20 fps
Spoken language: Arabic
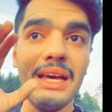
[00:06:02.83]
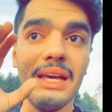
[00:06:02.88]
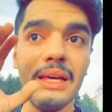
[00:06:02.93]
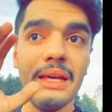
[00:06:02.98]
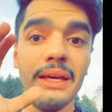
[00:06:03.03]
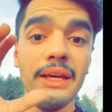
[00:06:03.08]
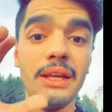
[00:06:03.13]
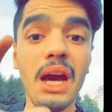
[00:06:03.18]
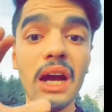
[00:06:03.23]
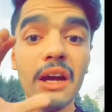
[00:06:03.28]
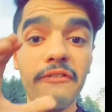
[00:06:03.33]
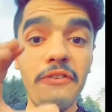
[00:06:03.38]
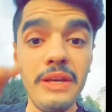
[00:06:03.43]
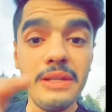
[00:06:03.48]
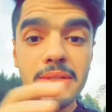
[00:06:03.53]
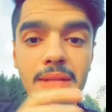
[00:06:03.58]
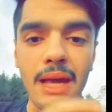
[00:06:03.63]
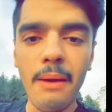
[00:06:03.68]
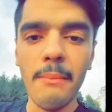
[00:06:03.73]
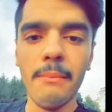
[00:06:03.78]
هناك في
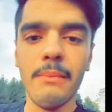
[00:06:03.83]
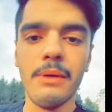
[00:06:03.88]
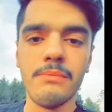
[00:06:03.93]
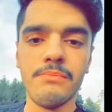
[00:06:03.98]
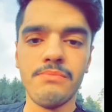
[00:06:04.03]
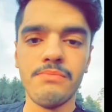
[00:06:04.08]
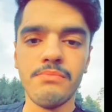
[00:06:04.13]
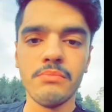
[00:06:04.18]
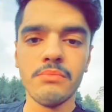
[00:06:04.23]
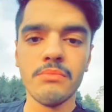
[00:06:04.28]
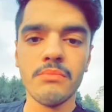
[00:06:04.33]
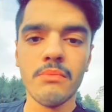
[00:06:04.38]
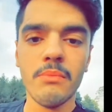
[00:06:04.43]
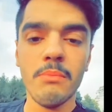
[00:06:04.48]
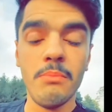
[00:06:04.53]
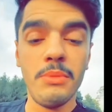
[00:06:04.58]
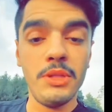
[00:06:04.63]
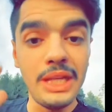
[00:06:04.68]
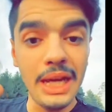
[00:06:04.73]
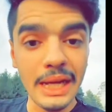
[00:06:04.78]
زحمه
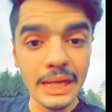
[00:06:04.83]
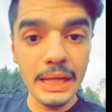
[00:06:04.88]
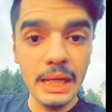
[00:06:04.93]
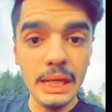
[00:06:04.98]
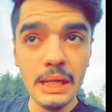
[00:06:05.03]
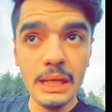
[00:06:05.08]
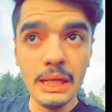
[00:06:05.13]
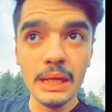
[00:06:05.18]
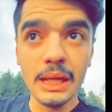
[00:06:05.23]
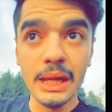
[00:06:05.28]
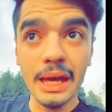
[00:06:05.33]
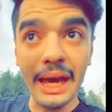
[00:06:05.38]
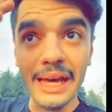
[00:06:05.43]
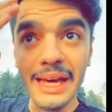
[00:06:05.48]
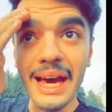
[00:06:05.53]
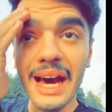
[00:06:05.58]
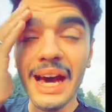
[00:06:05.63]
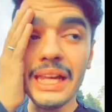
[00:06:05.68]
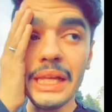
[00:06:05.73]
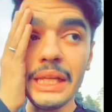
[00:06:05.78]
بشكل
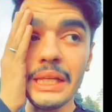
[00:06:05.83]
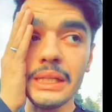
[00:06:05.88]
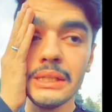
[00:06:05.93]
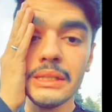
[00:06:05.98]
خيالي